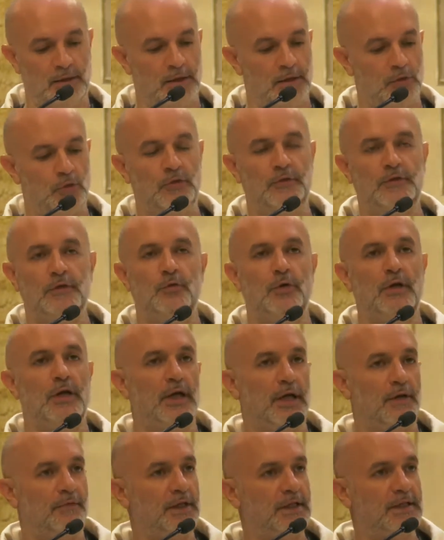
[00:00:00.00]
Tutte quelle
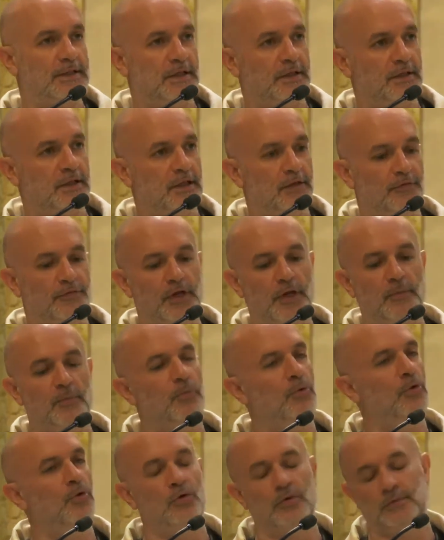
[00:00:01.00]
che avete sentite fino a
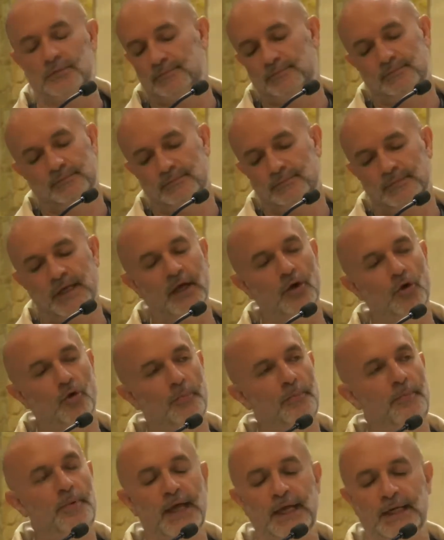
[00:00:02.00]
mo' è
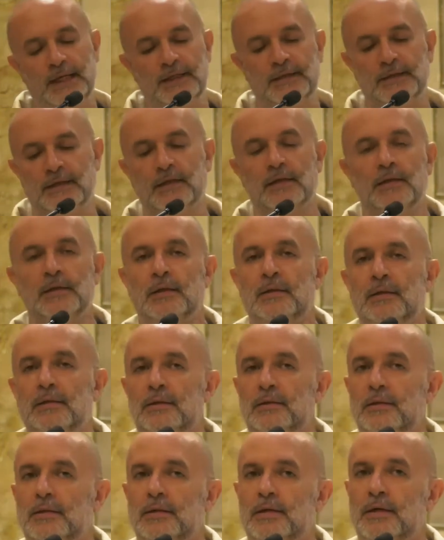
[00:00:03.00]
robetta.
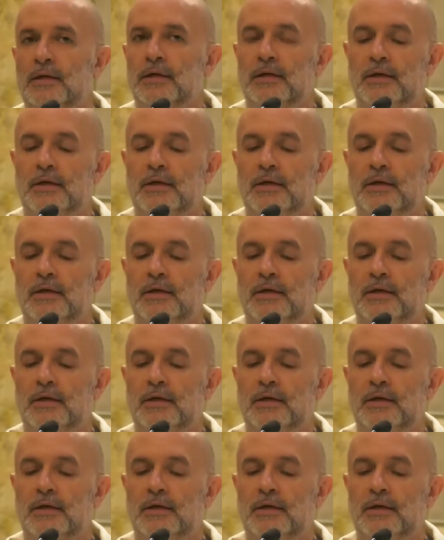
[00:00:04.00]
È